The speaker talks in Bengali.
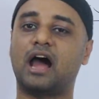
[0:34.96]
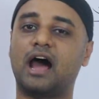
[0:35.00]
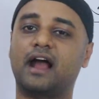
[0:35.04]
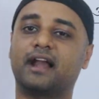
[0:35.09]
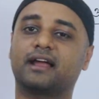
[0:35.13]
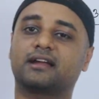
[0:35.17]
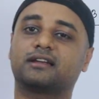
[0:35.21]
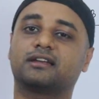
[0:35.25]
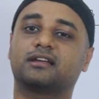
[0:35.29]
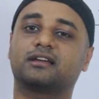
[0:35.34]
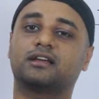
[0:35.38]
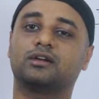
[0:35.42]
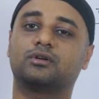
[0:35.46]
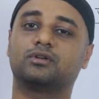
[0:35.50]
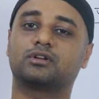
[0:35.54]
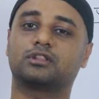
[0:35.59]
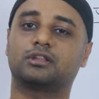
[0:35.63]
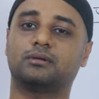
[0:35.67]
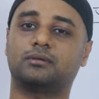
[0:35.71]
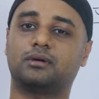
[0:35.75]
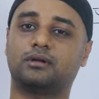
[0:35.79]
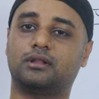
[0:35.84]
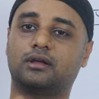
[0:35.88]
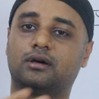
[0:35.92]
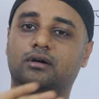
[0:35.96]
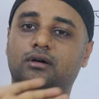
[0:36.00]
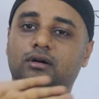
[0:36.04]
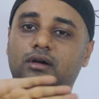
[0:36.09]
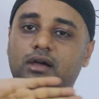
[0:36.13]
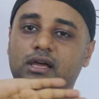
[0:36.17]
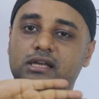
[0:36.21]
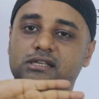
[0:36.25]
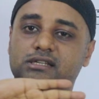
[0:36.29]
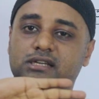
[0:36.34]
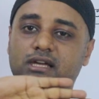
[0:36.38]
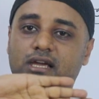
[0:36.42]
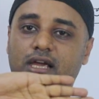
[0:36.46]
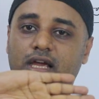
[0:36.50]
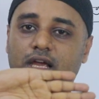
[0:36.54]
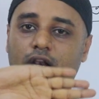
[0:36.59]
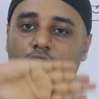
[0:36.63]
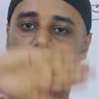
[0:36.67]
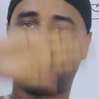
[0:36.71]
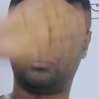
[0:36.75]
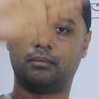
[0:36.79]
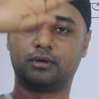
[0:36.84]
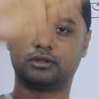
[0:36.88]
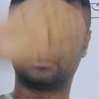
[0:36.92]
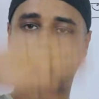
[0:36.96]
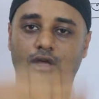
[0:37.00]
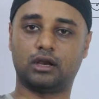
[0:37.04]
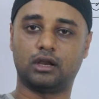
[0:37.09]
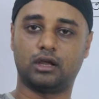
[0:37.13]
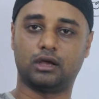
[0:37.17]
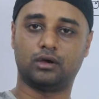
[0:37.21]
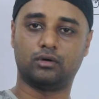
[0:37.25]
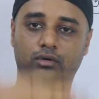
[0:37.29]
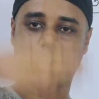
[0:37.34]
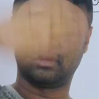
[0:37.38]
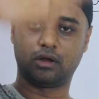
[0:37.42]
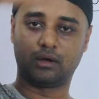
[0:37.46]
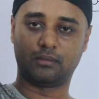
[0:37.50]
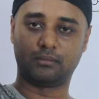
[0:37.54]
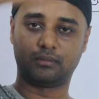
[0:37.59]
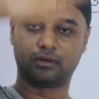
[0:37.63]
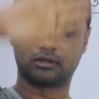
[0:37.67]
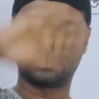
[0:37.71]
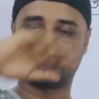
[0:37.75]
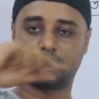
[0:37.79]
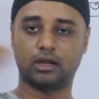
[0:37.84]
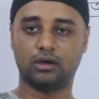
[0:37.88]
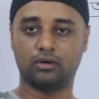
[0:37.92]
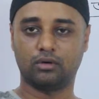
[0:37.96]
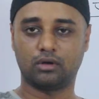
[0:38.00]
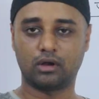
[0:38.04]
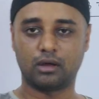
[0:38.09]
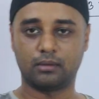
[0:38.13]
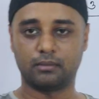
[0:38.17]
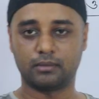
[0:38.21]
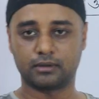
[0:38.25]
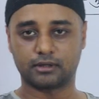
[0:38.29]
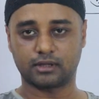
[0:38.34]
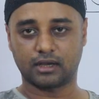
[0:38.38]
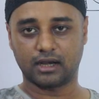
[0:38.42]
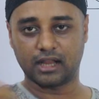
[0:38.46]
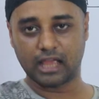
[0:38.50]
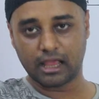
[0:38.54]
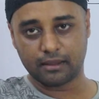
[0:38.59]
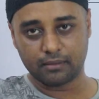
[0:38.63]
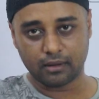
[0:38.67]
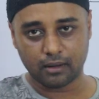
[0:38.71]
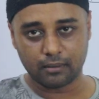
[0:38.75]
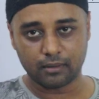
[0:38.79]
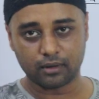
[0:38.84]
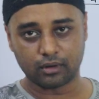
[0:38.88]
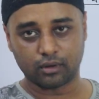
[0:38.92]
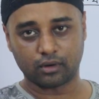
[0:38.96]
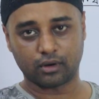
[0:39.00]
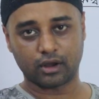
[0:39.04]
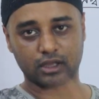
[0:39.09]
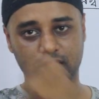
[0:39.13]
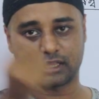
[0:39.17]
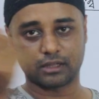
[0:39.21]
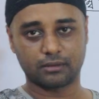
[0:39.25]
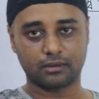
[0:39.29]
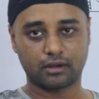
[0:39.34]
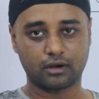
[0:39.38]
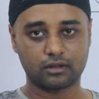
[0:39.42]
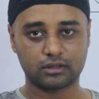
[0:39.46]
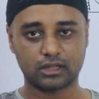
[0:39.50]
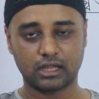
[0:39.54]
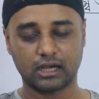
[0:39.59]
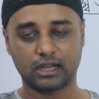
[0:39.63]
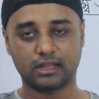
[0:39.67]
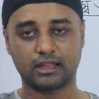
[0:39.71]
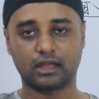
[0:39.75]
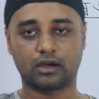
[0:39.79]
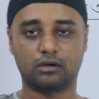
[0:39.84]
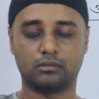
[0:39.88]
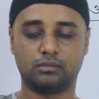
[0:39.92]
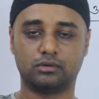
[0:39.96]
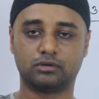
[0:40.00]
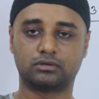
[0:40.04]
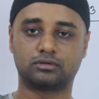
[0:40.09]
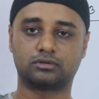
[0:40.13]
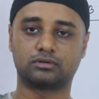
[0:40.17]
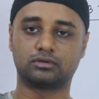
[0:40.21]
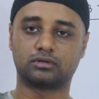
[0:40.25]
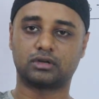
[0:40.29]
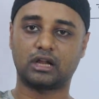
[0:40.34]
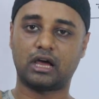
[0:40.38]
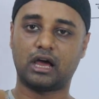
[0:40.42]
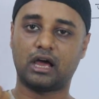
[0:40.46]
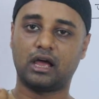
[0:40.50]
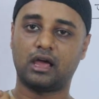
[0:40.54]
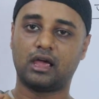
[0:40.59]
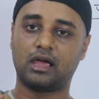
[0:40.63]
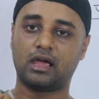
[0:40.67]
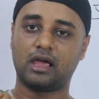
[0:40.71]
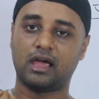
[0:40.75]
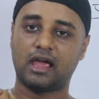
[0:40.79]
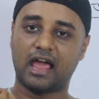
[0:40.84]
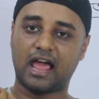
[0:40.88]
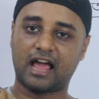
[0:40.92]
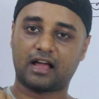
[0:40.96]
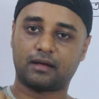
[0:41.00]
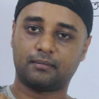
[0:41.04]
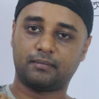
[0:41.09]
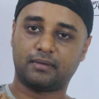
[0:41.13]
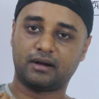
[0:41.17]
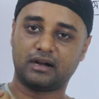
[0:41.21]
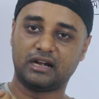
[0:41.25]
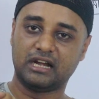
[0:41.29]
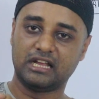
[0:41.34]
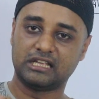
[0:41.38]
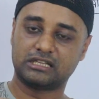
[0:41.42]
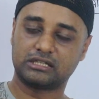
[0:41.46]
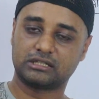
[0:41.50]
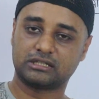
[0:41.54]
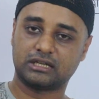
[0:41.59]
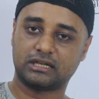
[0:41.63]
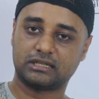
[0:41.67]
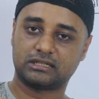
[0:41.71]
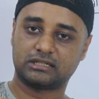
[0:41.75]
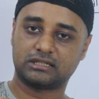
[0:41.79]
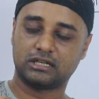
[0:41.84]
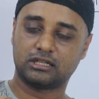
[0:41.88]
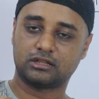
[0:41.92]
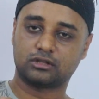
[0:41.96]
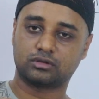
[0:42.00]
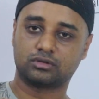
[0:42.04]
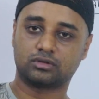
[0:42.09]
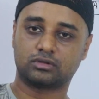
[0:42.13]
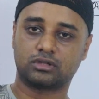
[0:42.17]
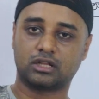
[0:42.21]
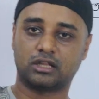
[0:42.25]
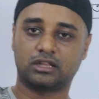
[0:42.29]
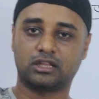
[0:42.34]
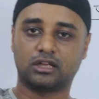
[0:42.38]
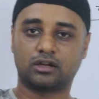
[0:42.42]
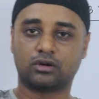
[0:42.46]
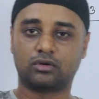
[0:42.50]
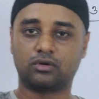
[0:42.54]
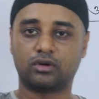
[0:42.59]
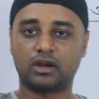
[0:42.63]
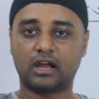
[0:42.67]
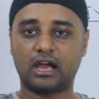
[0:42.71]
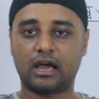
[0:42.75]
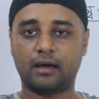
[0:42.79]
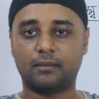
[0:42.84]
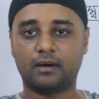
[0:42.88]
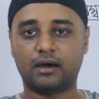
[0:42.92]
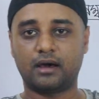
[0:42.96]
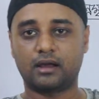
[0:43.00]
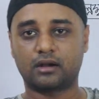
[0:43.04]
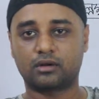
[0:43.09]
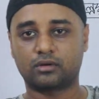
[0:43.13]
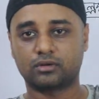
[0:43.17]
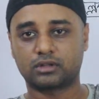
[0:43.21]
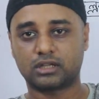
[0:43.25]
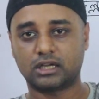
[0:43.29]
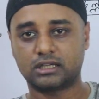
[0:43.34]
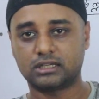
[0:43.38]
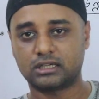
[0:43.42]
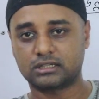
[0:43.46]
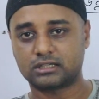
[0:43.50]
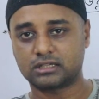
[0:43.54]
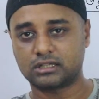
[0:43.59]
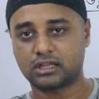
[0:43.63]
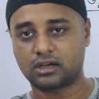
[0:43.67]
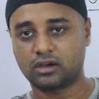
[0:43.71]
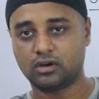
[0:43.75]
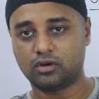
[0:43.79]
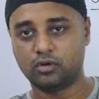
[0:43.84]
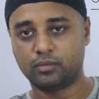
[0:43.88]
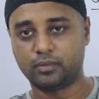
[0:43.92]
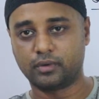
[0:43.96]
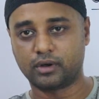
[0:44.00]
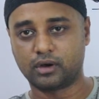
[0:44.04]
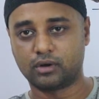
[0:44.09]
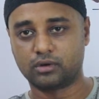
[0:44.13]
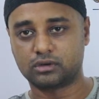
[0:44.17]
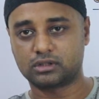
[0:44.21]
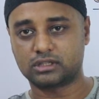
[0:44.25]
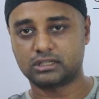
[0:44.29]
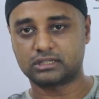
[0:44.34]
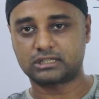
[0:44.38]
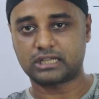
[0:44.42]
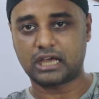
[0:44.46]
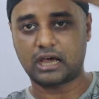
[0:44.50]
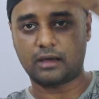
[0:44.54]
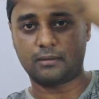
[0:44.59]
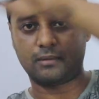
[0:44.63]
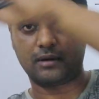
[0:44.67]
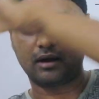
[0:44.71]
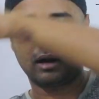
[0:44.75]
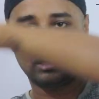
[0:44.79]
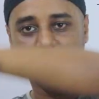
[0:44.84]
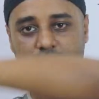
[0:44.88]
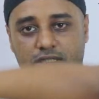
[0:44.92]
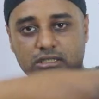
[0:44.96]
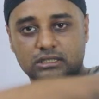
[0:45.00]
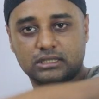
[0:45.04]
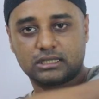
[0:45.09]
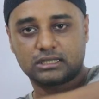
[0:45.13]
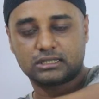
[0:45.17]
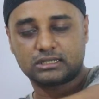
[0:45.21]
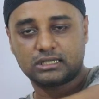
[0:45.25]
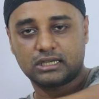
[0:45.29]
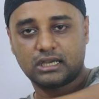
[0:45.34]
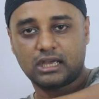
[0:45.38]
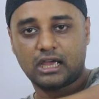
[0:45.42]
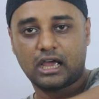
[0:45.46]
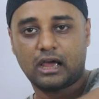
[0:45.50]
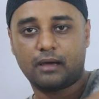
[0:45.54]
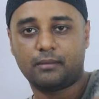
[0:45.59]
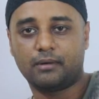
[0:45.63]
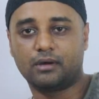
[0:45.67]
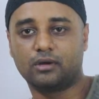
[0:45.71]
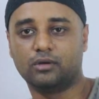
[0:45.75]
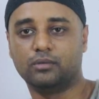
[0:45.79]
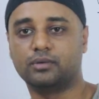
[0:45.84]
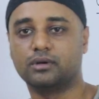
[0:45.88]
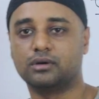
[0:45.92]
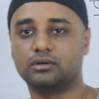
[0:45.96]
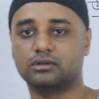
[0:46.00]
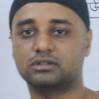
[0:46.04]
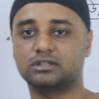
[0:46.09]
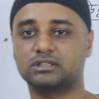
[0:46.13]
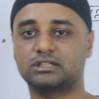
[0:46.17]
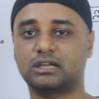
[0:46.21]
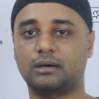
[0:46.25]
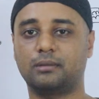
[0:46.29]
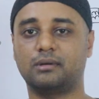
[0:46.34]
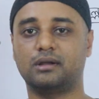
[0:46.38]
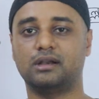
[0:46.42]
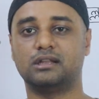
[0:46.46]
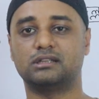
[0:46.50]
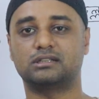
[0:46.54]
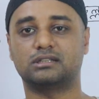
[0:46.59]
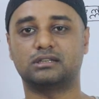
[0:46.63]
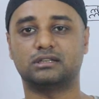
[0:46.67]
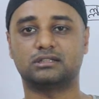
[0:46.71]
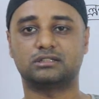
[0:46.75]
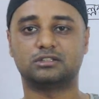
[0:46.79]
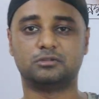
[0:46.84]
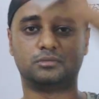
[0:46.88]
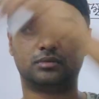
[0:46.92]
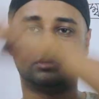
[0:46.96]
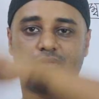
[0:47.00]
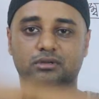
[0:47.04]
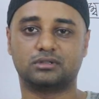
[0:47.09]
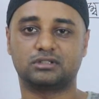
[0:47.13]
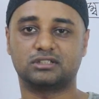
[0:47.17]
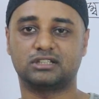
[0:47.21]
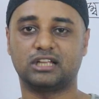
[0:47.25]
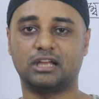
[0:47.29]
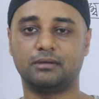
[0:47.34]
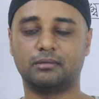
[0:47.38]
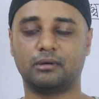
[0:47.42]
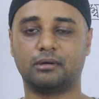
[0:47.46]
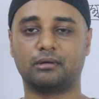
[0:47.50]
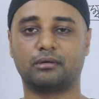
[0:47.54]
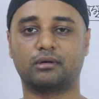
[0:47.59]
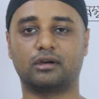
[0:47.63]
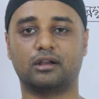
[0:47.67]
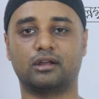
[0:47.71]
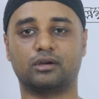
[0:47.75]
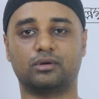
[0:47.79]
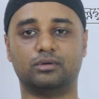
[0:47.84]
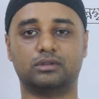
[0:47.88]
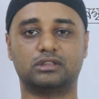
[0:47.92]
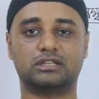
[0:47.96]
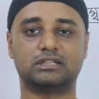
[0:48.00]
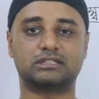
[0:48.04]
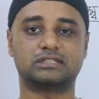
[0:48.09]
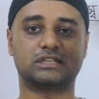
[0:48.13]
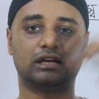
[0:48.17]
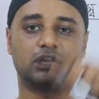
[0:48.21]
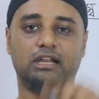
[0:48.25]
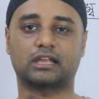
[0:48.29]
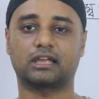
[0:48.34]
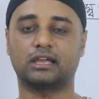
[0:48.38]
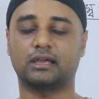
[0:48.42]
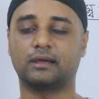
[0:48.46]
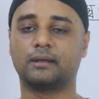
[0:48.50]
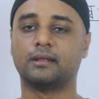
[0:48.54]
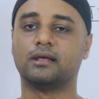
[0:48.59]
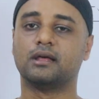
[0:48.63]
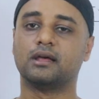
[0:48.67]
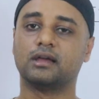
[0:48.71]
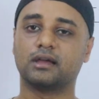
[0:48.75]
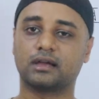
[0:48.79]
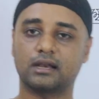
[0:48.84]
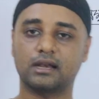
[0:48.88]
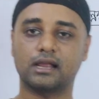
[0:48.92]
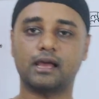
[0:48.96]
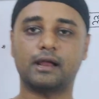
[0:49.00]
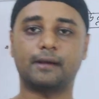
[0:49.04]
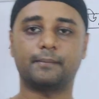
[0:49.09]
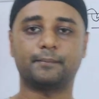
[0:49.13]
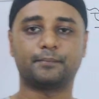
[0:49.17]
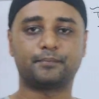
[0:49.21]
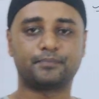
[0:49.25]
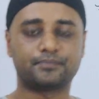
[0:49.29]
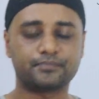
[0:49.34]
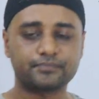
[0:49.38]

আর একটা কি করতে পারো দেখো এই যে এই লম্ব তলে উলম্ব তলে উলম্ব তলে এইভাবেও ঘুরাইতে পারো তাহলে দেখো বস্তুটা একবার নিচে যাচ্ছে তো সুতা দিয়ে ঘুরে আবার কোথায় যাচ্ছে দেখো উপরে উঠতেছে আবার নিচে যাচ্ছে আবার উপরে উঠতেছে আবার নিচে যাচ্ছে উপরে উঠতেছে এইভাবে করে ঘুরতেছে আর কি ক্লিয়ার